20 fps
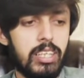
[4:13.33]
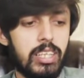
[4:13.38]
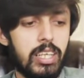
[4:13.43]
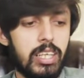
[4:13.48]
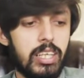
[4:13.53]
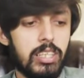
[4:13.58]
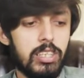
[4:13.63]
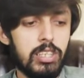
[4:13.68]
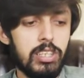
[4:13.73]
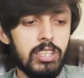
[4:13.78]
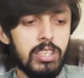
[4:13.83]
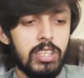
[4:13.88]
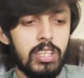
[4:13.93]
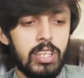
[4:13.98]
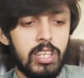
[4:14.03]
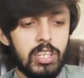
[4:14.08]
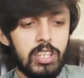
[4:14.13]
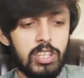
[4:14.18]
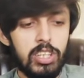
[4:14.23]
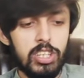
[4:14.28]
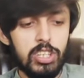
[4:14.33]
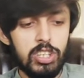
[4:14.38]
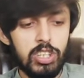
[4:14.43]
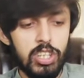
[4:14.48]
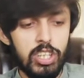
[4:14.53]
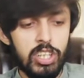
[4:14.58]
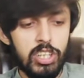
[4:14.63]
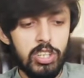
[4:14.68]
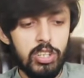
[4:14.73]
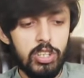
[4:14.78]
आता है जी रिच
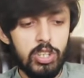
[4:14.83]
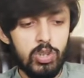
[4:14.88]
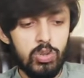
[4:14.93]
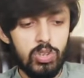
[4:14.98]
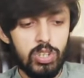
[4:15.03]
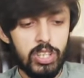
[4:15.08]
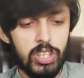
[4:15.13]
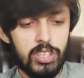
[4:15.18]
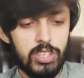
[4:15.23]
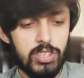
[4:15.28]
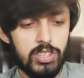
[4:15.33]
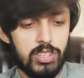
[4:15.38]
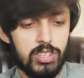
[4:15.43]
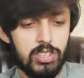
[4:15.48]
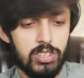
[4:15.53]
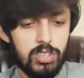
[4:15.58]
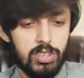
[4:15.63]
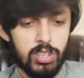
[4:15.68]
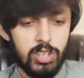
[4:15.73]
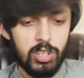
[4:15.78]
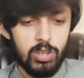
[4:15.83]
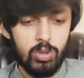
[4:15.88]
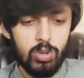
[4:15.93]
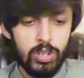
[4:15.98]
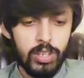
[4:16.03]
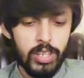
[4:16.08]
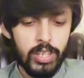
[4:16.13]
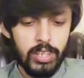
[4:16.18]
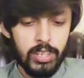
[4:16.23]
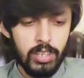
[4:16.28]
इन न्यूट्रिएंट्स ठीक
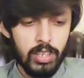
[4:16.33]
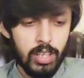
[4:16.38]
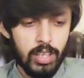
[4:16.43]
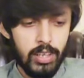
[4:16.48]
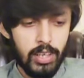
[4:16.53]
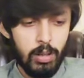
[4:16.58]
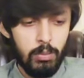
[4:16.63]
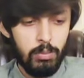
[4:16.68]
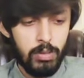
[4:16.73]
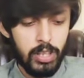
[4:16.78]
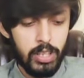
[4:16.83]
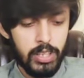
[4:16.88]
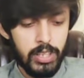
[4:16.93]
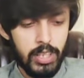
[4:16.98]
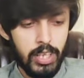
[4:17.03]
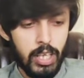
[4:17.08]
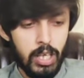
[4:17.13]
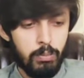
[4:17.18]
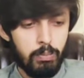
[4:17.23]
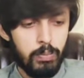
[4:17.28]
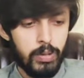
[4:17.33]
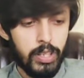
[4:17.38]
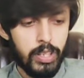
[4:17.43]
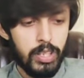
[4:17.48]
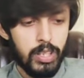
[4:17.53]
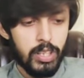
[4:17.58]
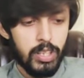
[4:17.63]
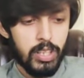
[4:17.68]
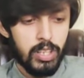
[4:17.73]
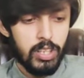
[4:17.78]
हो गया हमने यहाँ पे
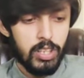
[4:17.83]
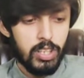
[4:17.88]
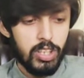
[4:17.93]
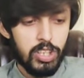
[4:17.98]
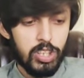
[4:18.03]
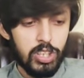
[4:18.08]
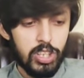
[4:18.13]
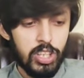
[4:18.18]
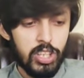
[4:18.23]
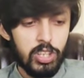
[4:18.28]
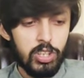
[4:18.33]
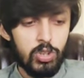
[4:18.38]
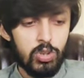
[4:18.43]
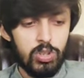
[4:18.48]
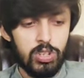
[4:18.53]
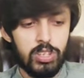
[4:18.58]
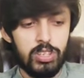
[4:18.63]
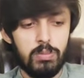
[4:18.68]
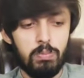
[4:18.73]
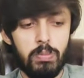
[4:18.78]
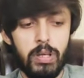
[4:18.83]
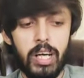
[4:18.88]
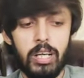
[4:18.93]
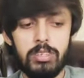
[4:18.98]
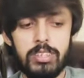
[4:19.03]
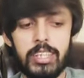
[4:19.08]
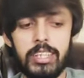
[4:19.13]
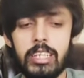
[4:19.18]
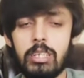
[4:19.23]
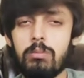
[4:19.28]
रिच इन न्यूट्रिएंट्स
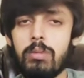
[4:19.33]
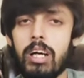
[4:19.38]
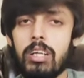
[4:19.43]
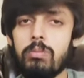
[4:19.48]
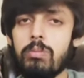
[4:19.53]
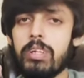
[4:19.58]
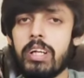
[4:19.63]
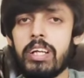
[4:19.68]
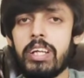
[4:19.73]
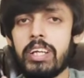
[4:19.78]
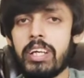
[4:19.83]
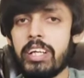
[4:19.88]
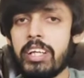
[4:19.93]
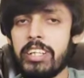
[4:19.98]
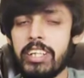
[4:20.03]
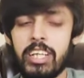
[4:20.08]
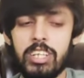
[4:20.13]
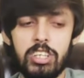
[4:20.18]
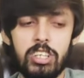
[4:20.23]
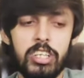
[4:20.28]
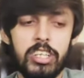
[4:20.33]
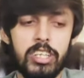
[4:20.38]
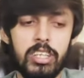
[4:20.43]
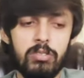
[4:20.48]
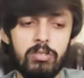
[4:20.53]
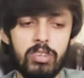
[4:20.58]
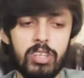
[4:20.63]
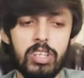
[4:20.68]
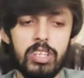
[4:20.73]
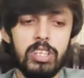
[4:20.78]
बाद सेटिंग बाद में करेंगे ये टेंशन लेने
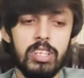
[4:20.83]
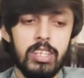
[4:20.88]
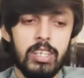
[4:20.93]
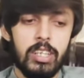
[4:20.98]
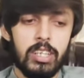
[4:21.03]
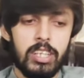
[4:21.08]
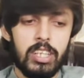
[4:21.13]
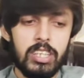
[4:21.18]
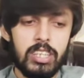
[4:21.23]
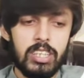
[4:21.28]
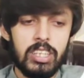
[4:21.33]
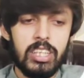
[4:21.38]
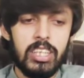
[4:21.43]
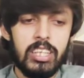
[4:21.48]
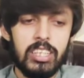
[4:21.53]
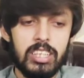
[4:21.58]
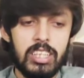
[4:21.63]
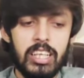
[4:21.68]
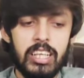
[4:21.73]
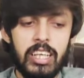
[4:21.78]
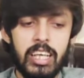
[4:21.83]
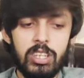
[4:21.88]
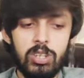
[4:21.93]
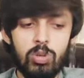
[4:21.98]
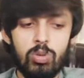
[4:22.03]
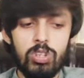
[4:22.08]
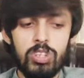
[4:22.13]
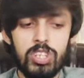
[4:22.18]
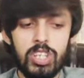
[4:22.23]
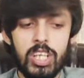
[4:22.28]
के वर्ड कितनी इसकी
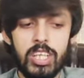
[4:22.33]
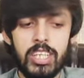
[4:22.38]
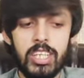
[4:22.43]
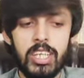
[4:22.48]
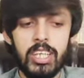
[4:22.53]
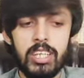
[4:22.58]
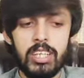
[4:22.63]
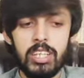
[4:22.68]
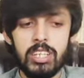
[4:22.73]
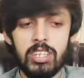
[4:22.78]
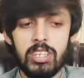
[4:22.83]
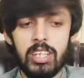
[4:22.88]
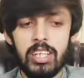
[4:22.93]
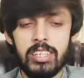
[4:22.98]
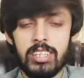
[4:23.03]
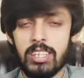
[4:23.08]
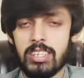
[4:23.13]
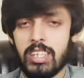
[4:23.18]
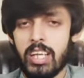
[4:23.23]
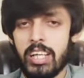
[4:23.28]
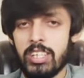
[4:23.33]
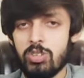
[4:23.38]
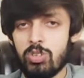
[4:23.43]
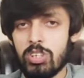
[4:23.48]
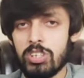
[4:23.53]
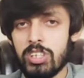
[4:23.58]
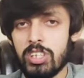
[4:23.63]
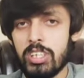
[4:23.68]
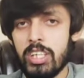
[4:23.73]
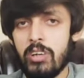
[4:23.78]
लेंथ होनी चाहिए कितना इसका साइज
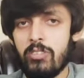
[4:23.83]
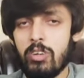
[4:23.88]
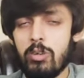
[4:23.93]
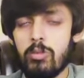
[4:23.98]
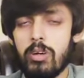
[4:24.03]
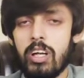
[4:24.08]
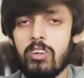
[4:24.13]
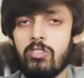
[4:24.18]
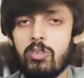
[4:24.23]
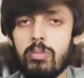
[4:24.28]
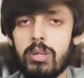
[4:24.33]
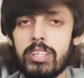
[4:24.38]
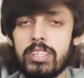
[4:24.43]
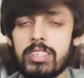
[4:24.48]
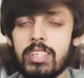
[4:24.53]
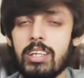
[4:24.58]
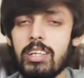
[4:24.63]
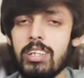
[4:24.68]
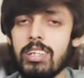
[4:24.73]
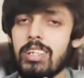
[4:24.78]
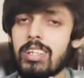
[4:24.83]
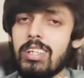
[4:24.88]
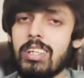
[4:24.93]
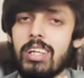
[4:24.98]
होना चाहिए अल्फ़ाबेट्स का